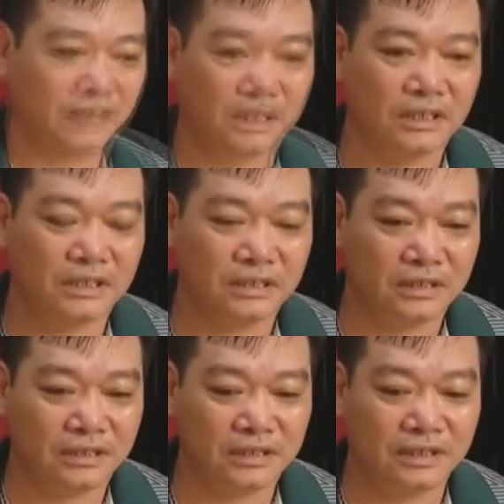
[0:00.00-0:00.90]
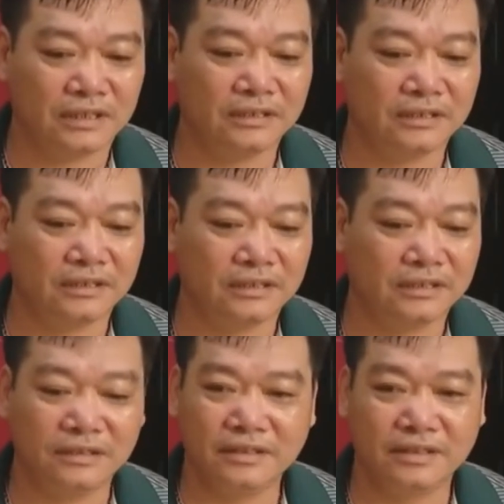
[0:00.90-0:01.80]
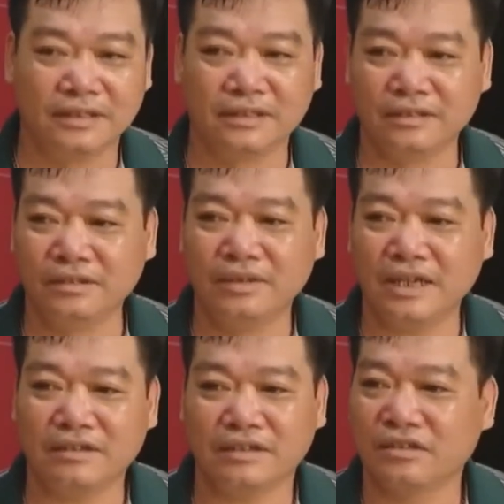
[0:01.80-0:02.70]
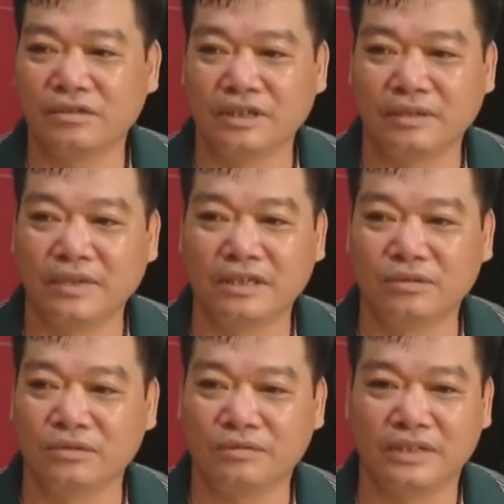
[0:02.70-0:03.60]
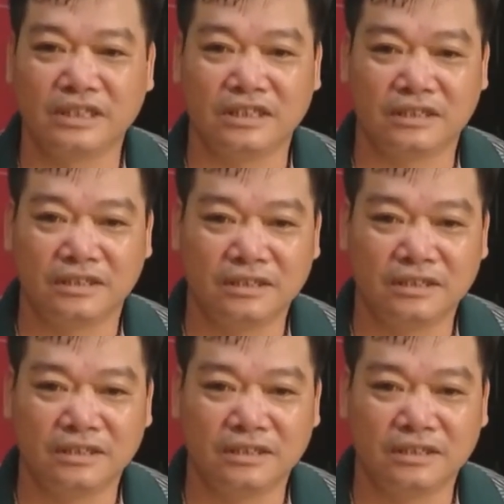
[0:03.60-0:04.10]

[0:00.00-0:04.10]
Đấy, là tỉnh tỉnh lúc nào là thôi là mất ngủ lúc bây giờ.